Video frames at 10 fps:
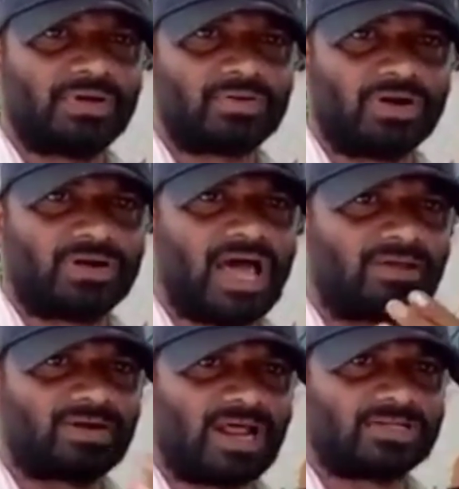రెండు
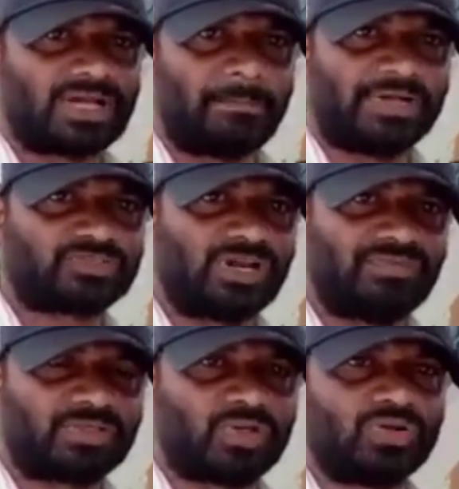నాలుగు రాళ్ళు సంపాదించుకునే
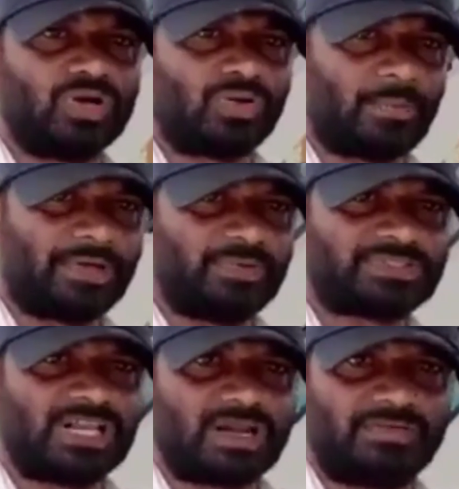వ్యక్తులు ఎవరో పది
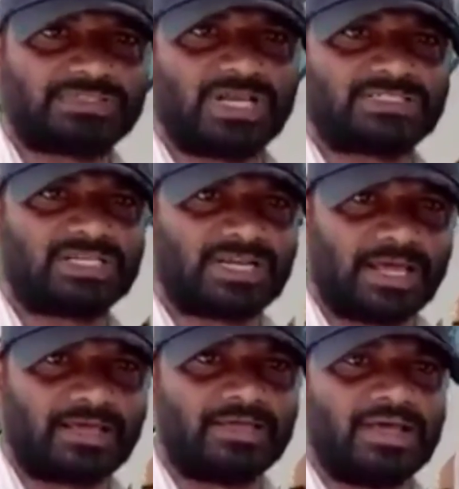వేసాలు ఇరవై వేసాలు ఇస్తుంటే
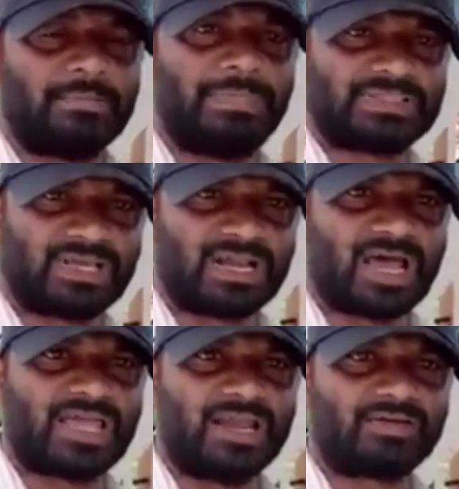బతికేనా
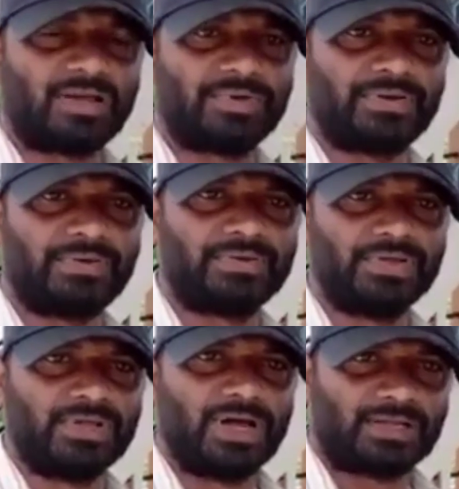యాళ్ళురా మీరు
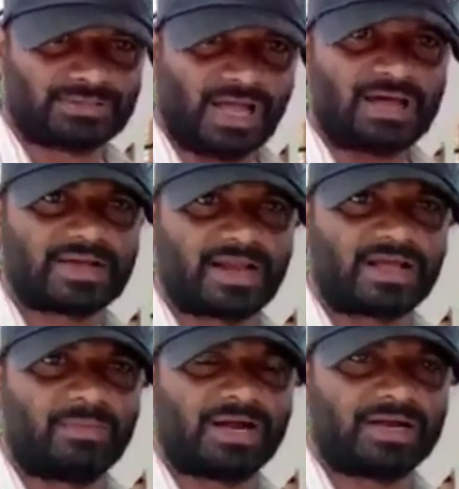అంత
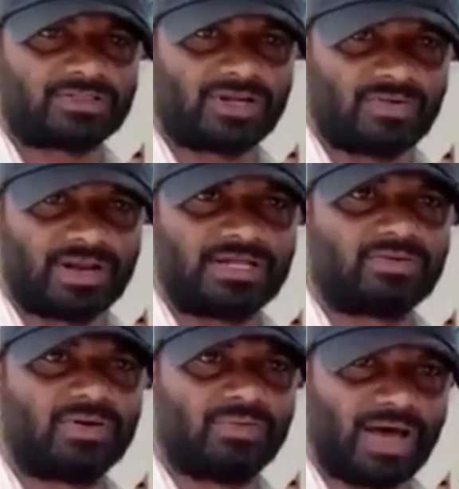అహంకారంగా మాట్లాడుతున్నావరా
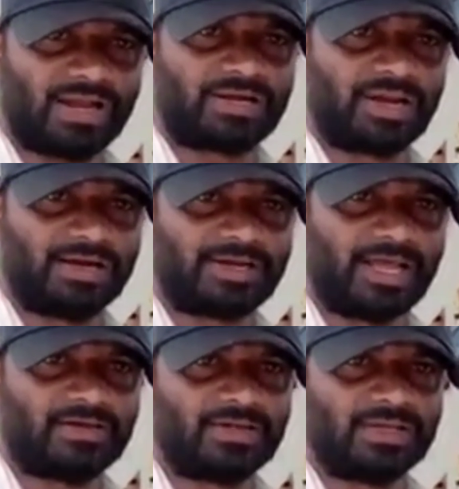నీకు వాలంటీర్లు అంటే
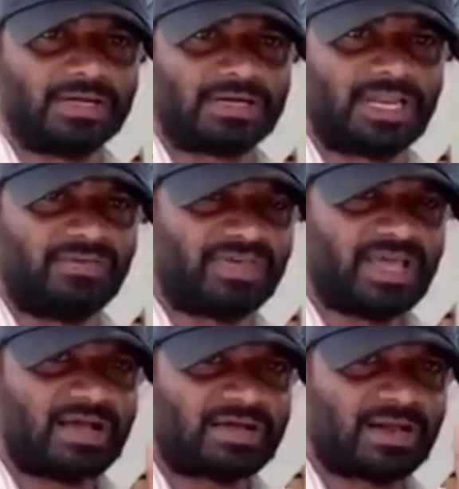టీవీ
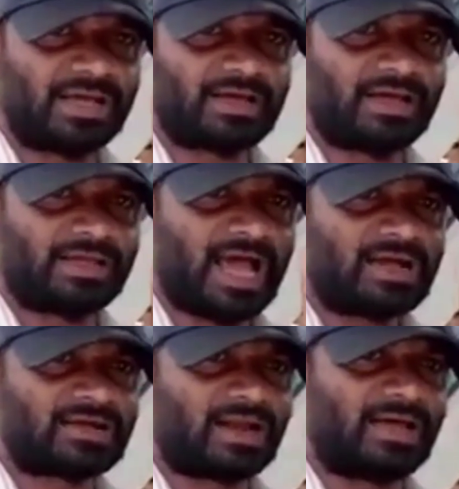యాంకర్ల
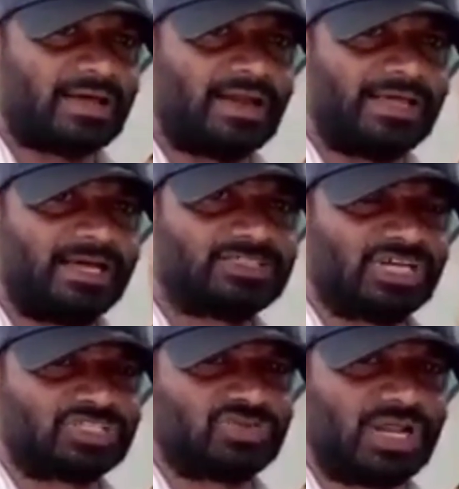యాంకర్ల కల్లా
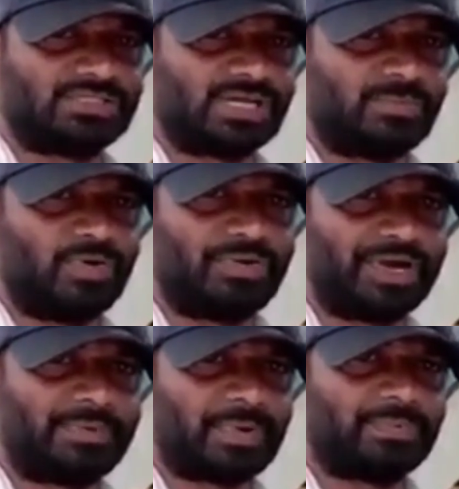హెచ్చరిస్తున్న జగన్మోహన్
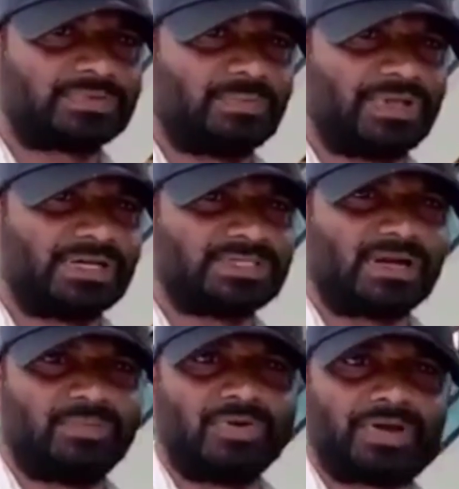రెడ్డి ప్రభుత్వం మీద
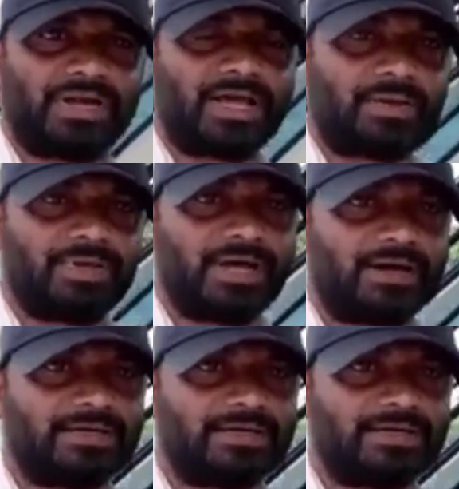జగన్మోహన్ రెడ్డి గారి మీద